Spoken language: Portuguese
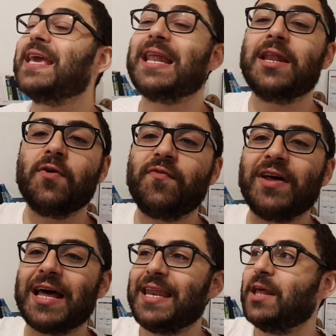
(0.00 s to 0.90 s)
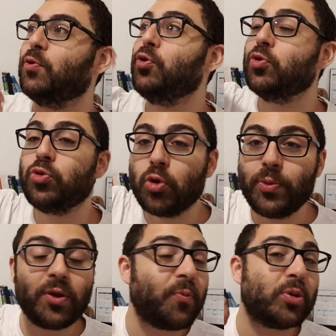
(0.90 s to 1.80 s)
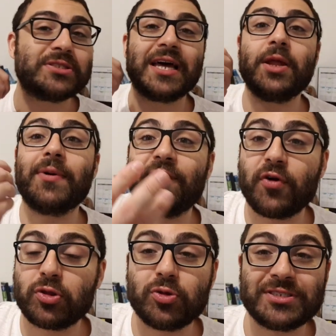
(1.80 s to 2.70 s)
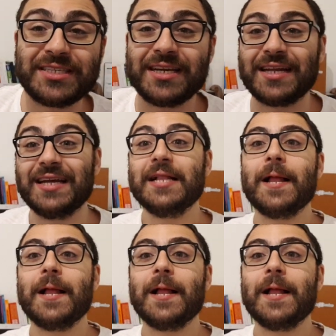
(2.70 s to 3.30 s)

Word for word: que ela não falaria no YouTube, não postaria uma foto no Instagram.